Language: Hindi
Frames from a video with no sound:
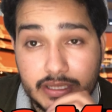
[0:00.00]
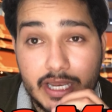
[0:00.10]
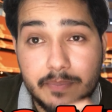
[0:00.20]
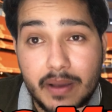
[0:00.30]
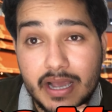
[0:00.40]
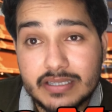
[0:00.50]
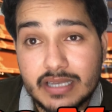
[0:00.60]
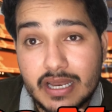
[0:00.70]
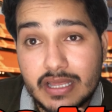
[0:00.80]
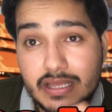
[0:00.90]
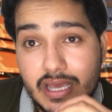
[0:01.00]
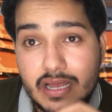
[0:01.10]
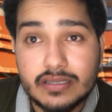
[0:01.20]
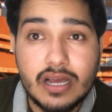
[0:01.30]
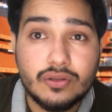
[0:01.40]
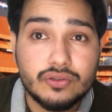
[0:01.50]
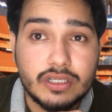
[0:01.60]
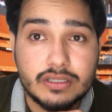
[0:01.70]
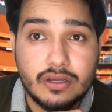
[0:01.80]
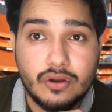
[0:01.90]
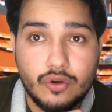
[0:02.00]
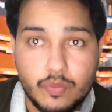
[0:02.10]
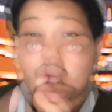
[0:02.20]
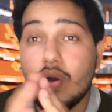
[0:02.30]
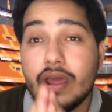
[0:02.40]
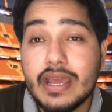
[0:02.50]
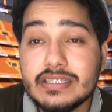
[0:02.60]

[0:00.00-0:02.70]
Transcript: यानी पाकिस्तानी तीन करोड़ रुपए और